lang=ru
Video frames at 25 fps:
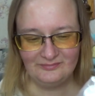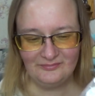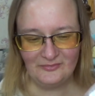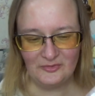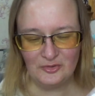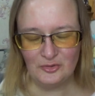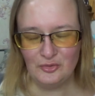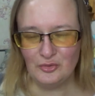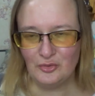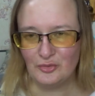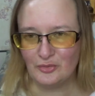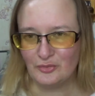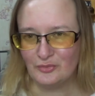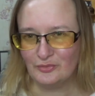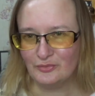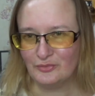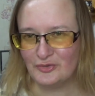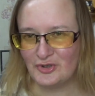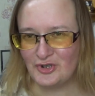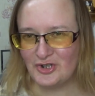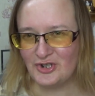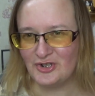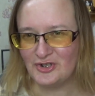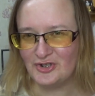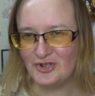ну,
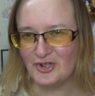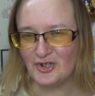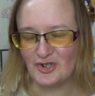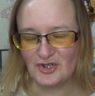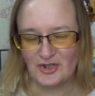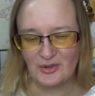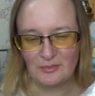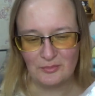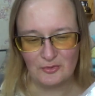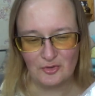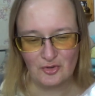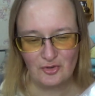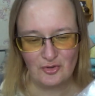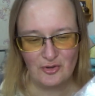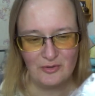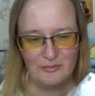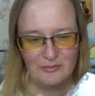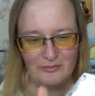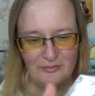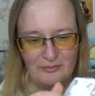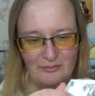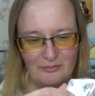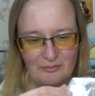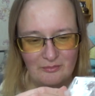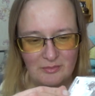частично пешком,
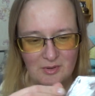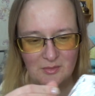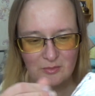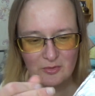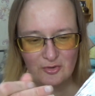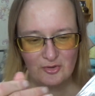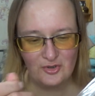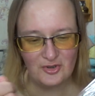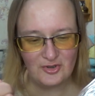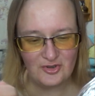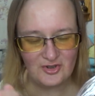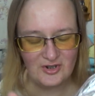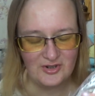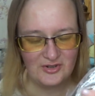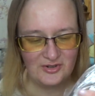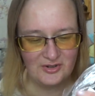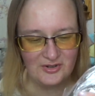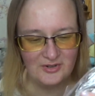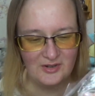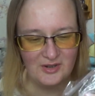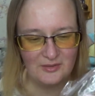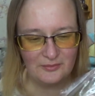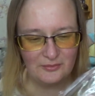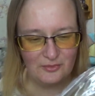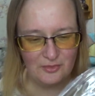по большей части
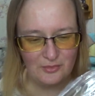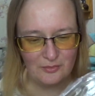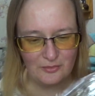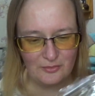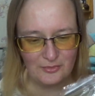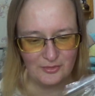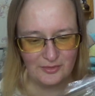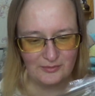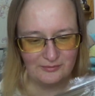на автобусе.